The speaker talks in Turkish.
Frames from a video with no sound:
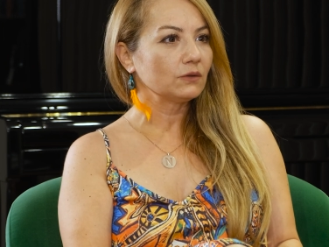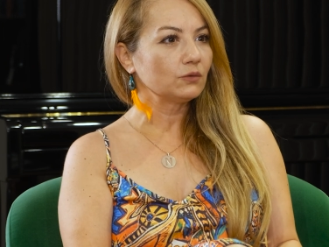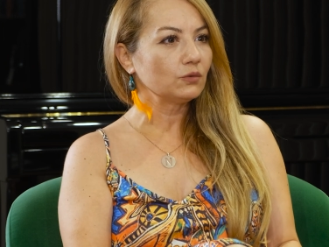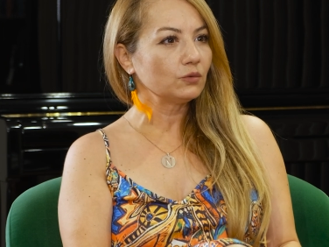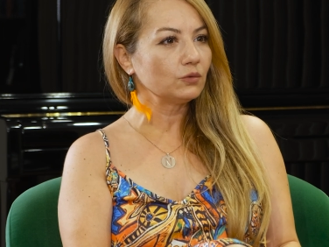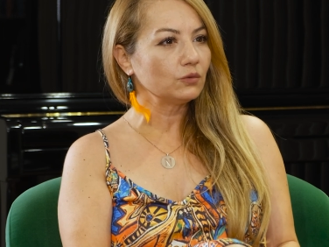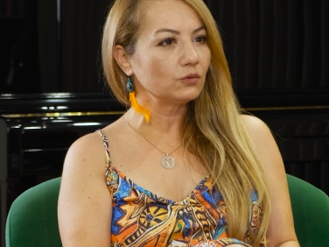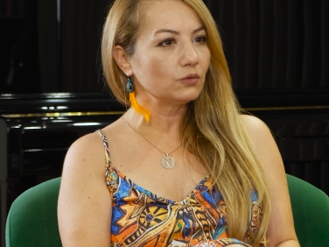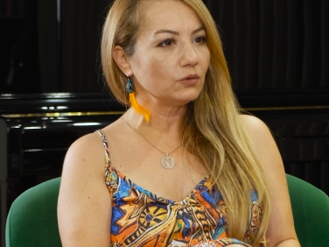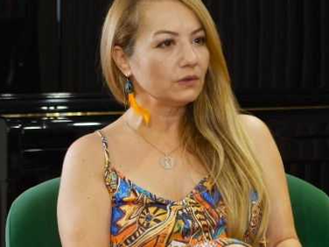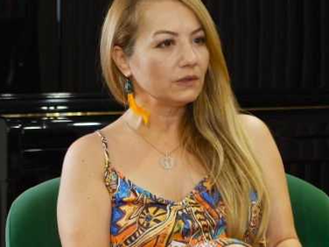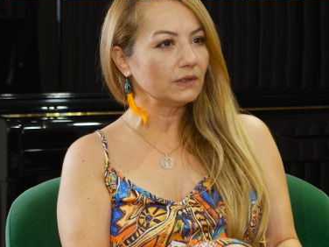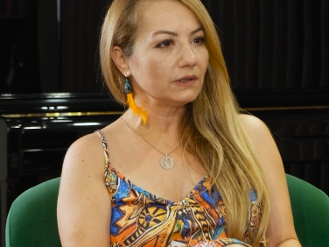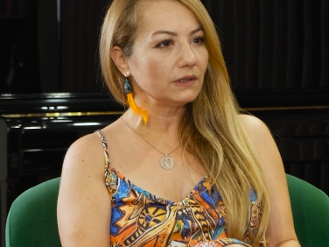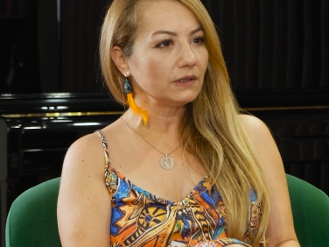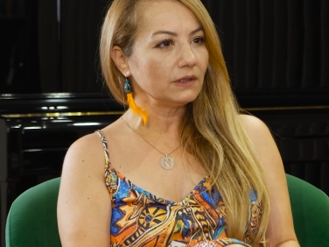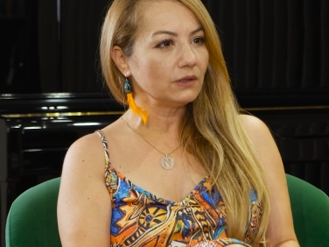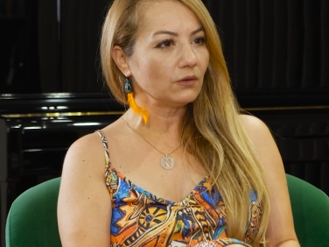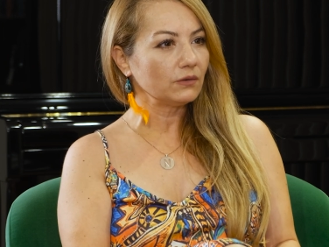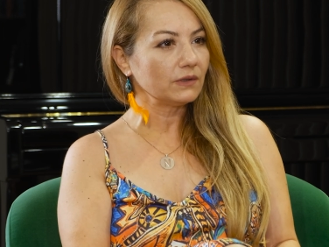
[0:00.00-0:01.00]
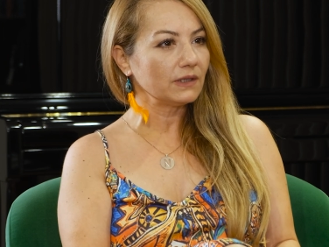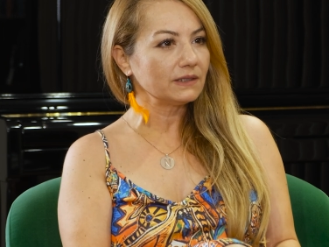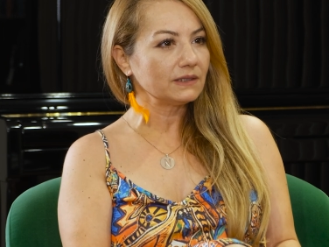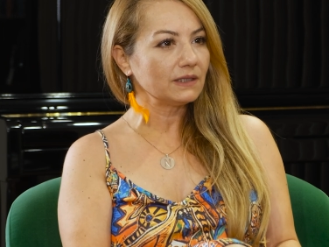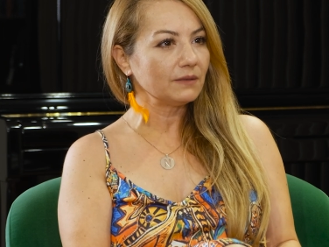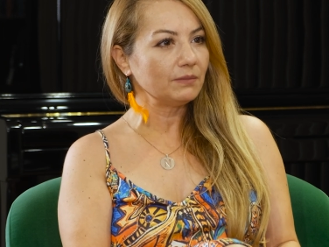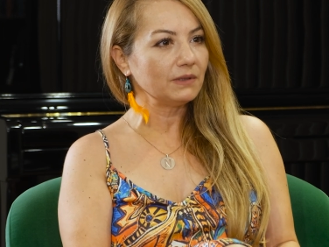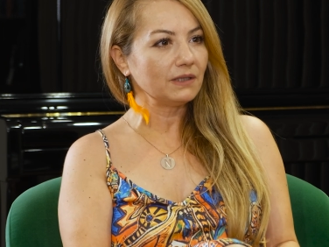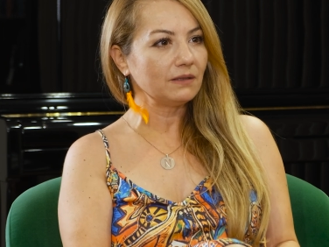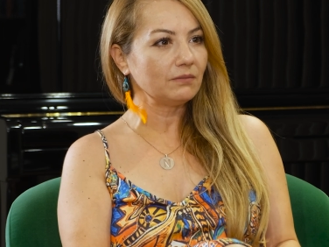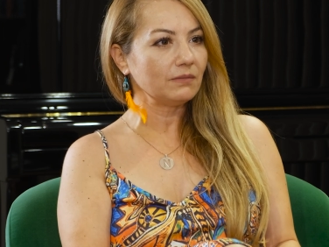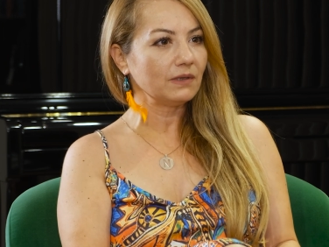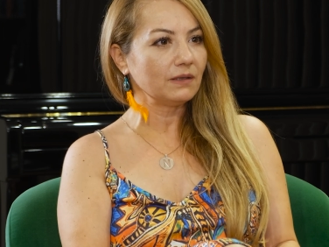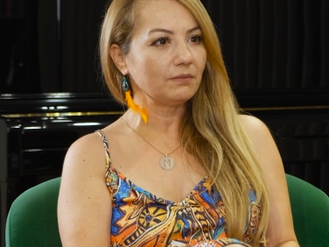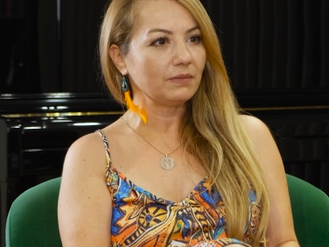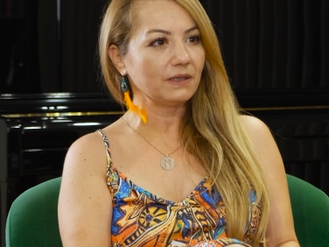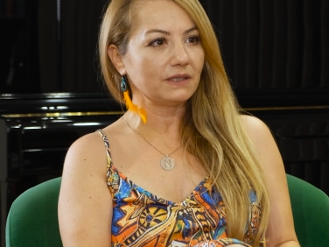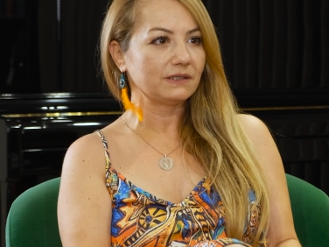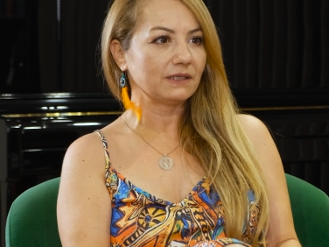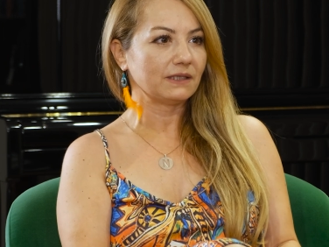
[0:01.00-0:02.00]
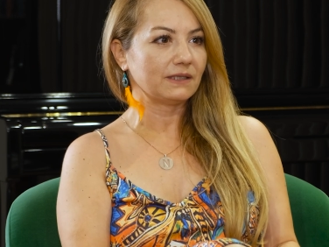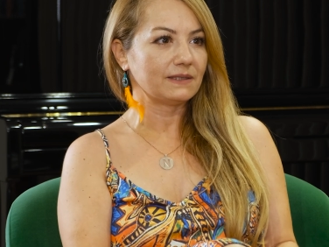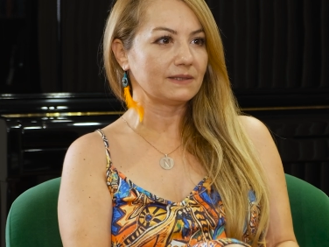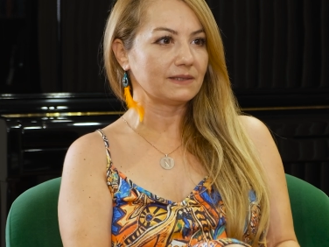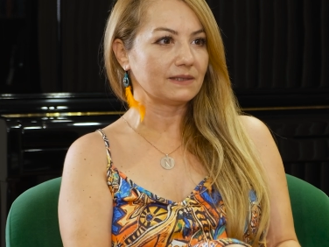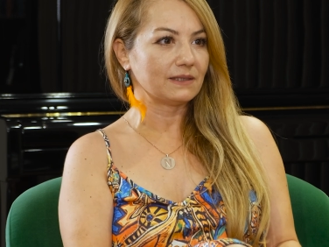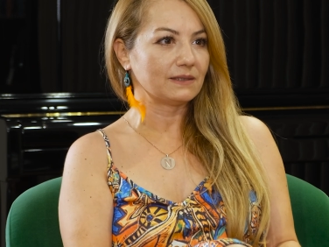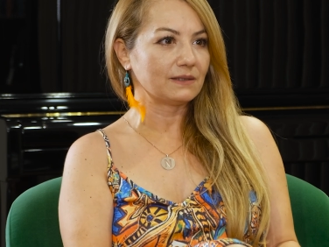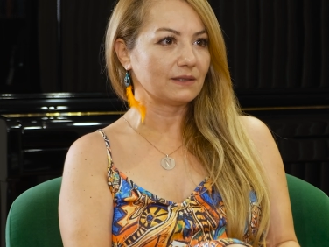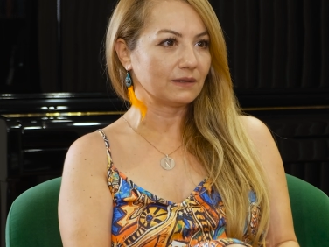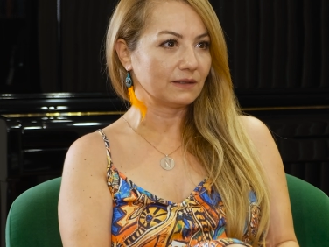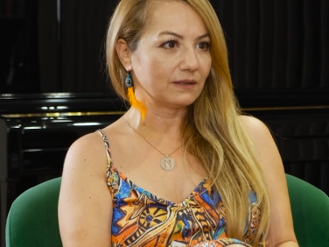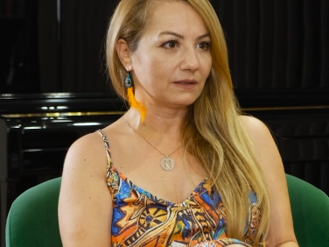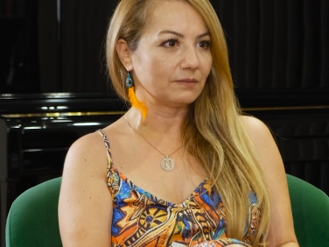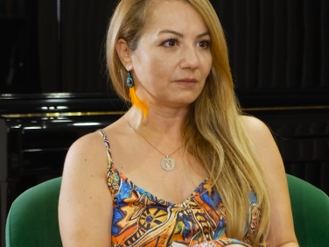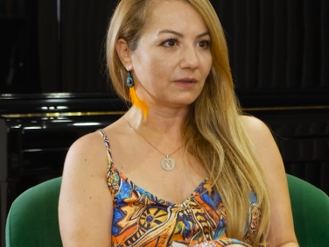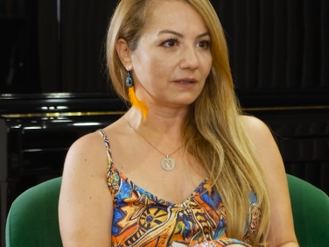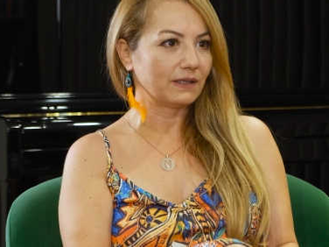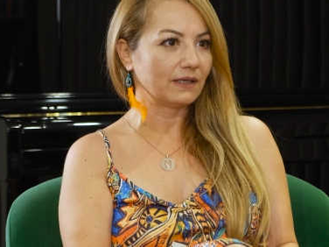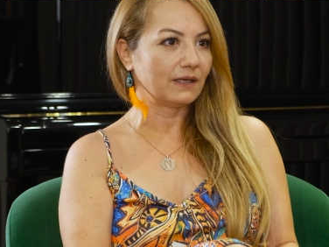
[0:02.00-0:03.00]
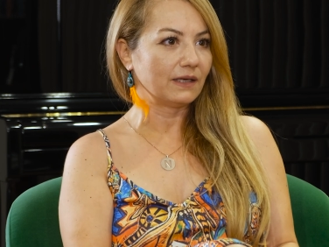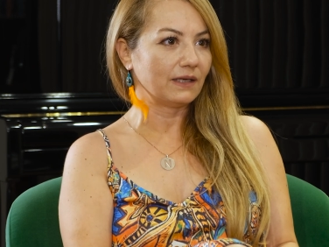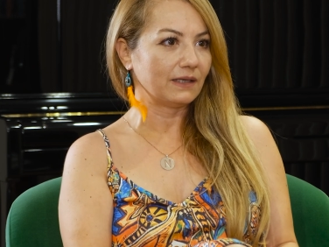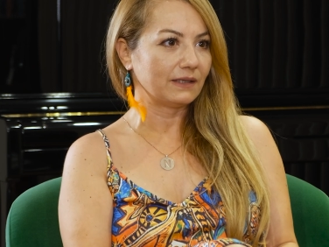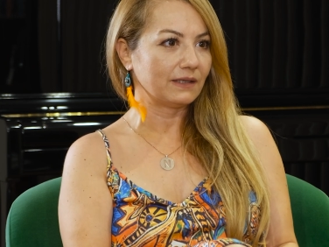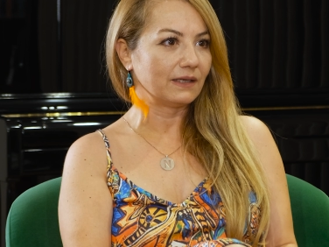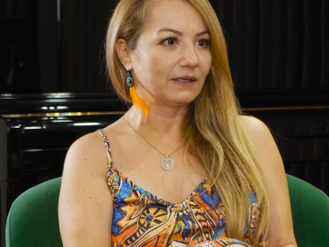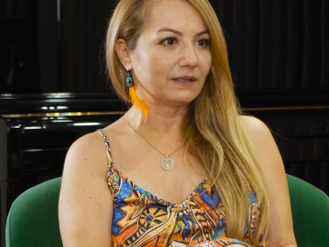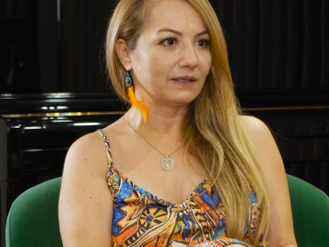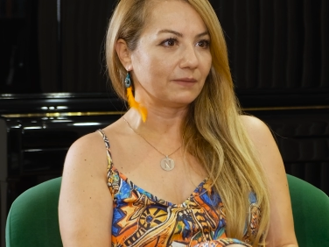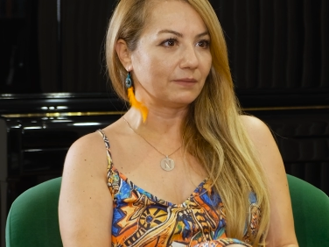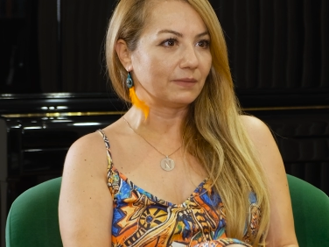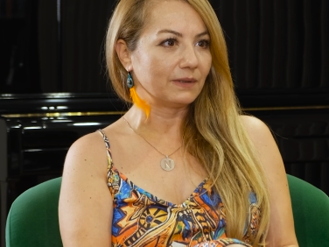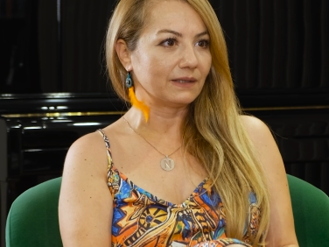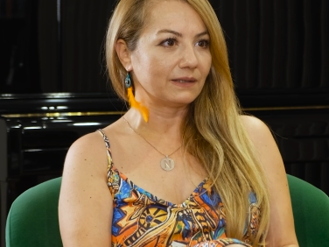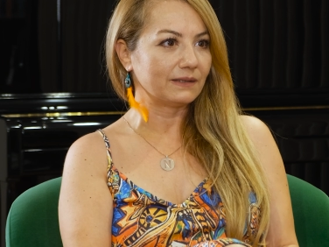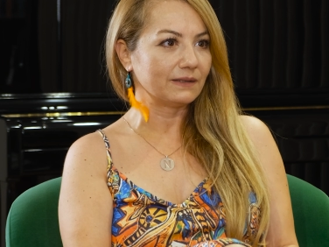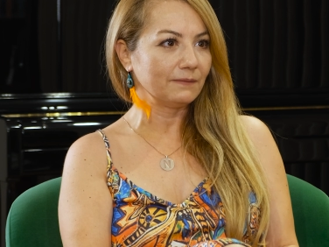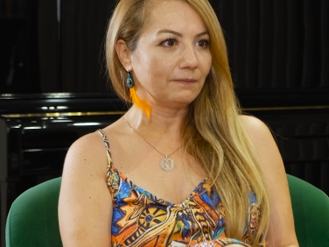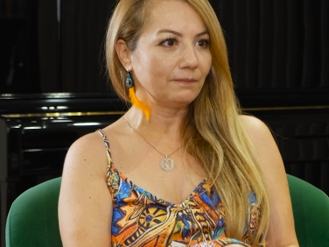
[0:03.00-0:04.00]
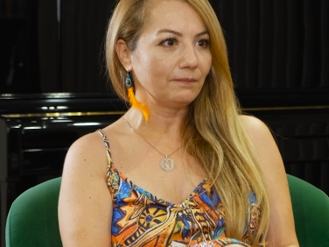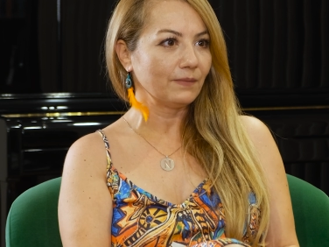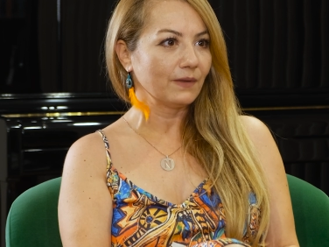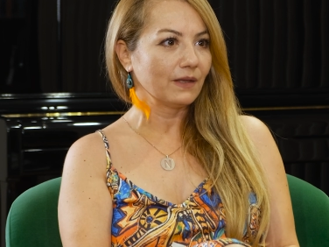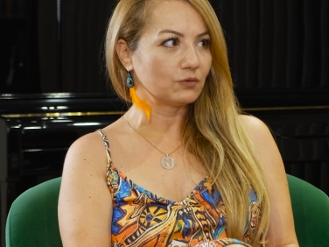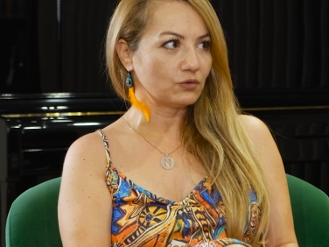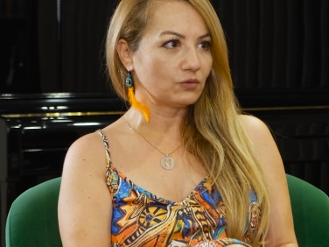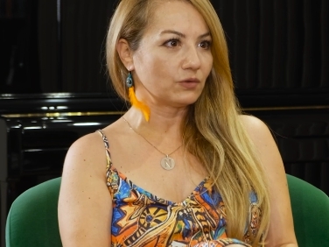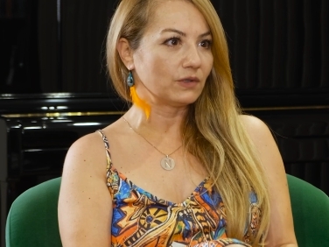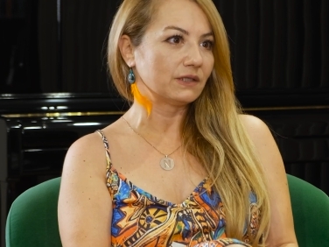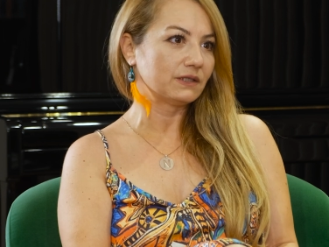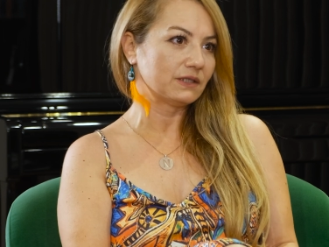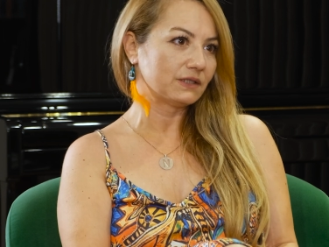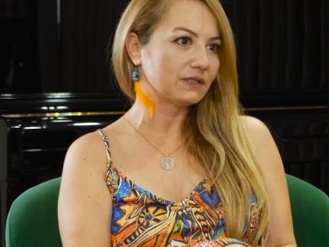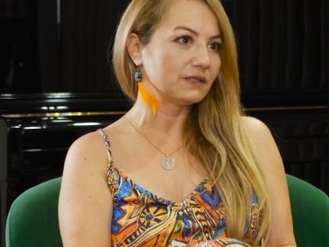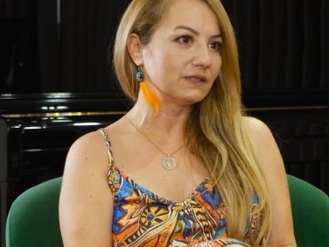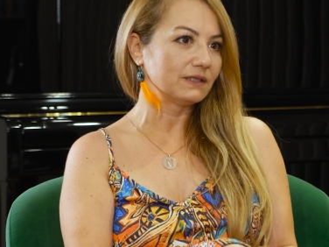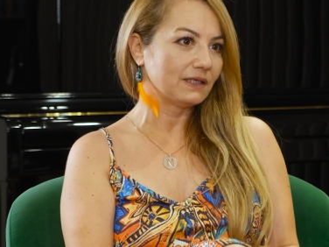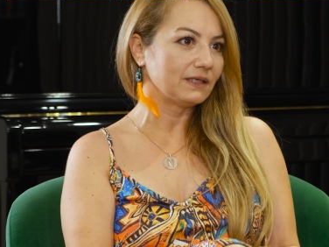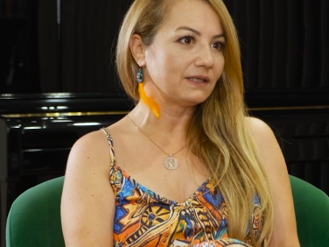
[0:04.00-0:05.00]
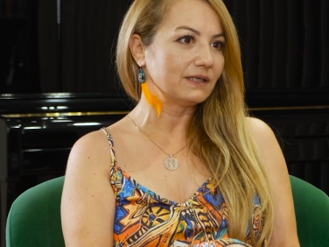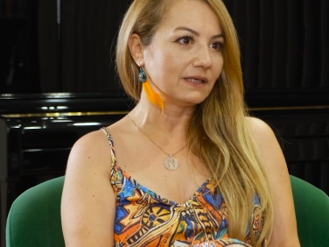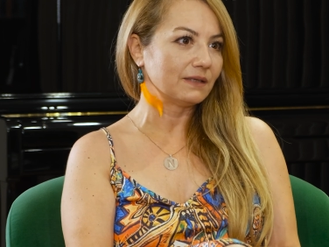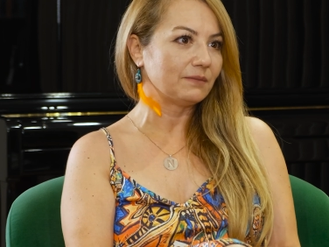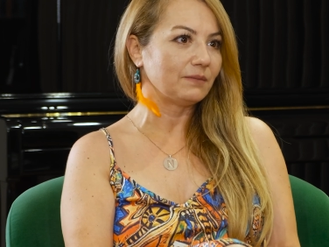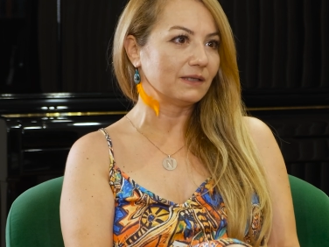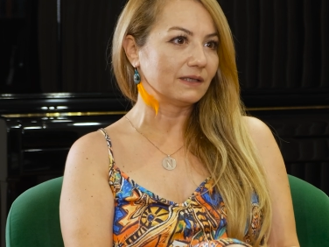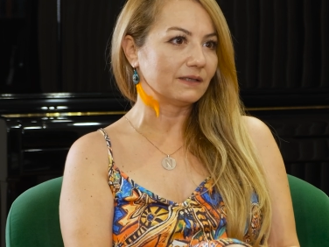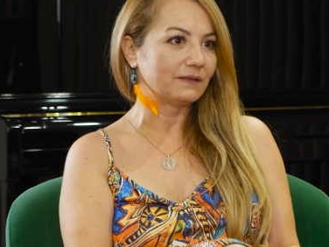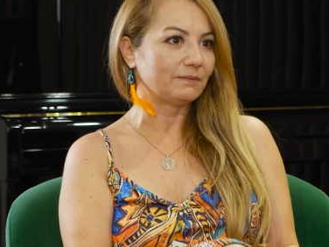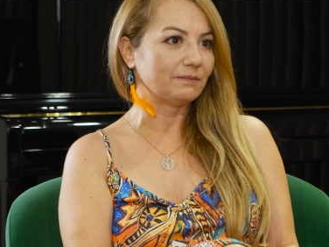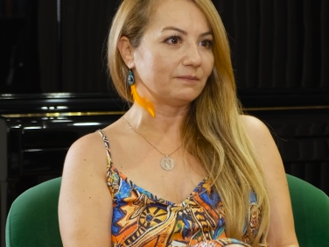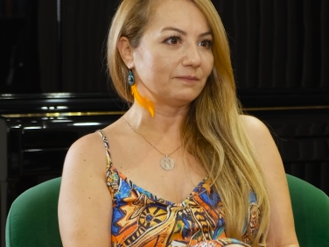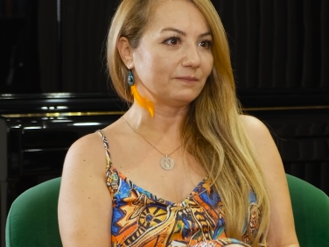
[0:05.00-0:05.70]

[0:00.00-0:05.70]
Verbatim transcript: duyguları yönetebilme becerisi sanırım hani elde edebildim bu süreç içinde diyebilirim.